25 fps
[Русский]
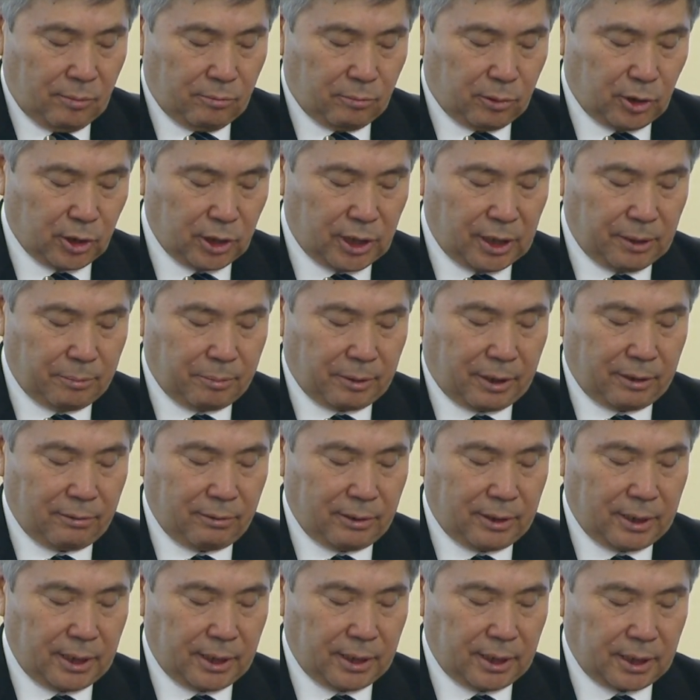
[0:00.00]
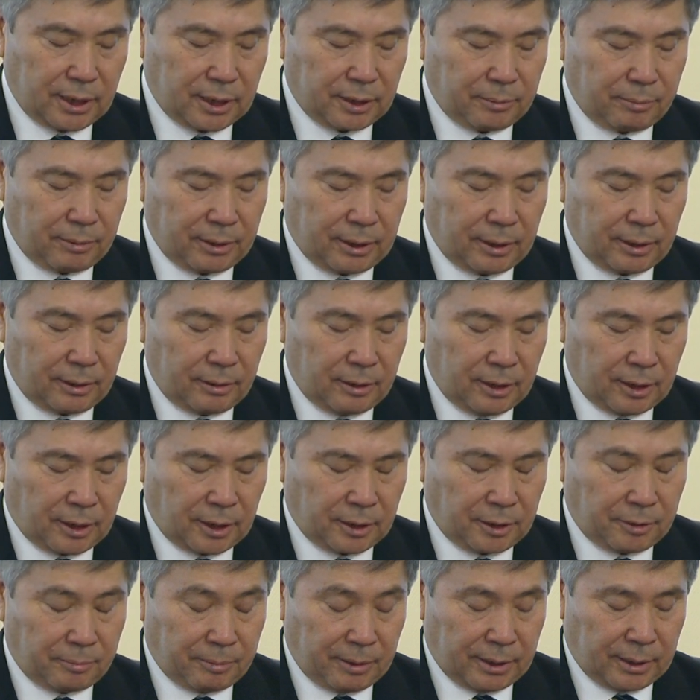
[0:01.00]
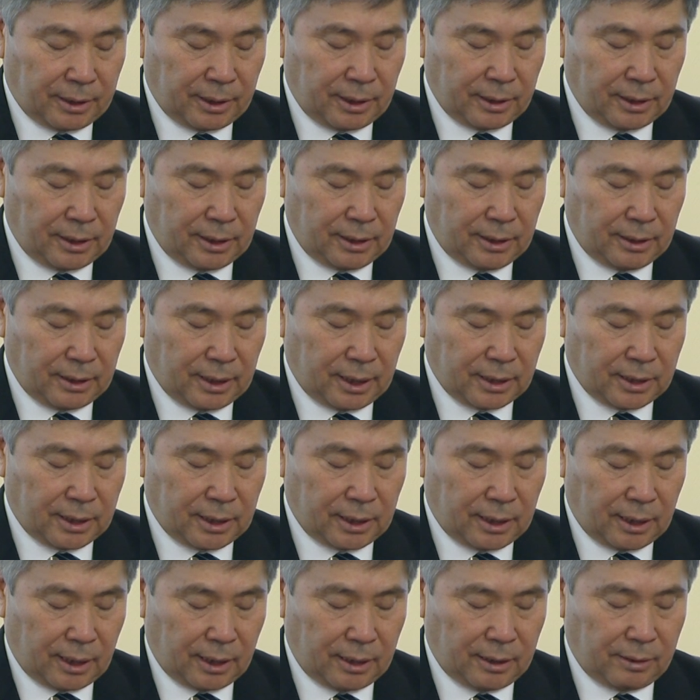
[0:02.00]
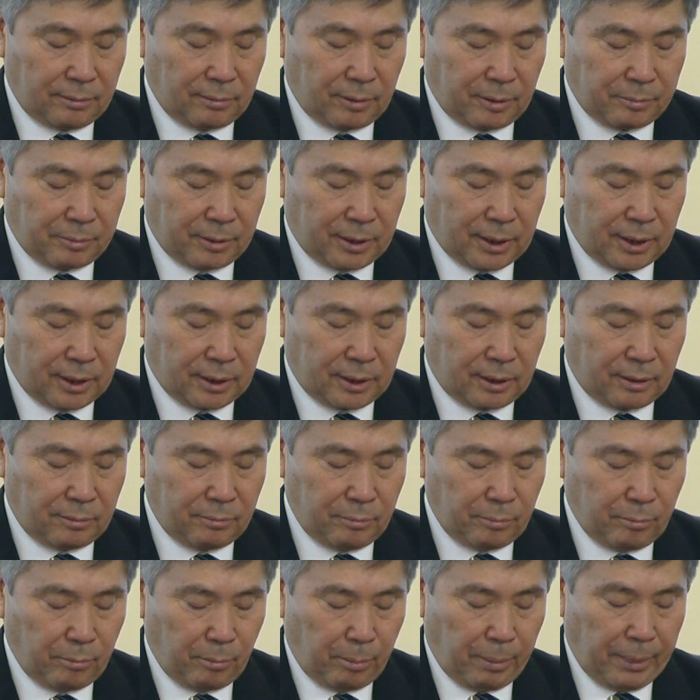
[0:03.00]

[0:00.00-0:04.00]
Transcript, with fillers: После проведения экспертизы национальным оператором